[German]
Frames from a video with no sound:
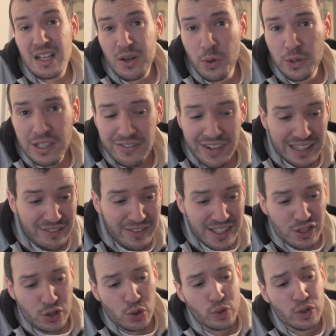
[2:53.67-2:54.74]
Und die werden wir
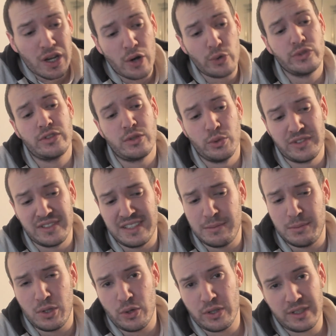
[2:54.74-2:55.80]
jetzt schön auslosen,
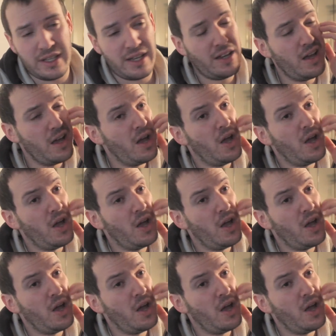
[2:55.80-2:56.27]
liebe Leute, ja.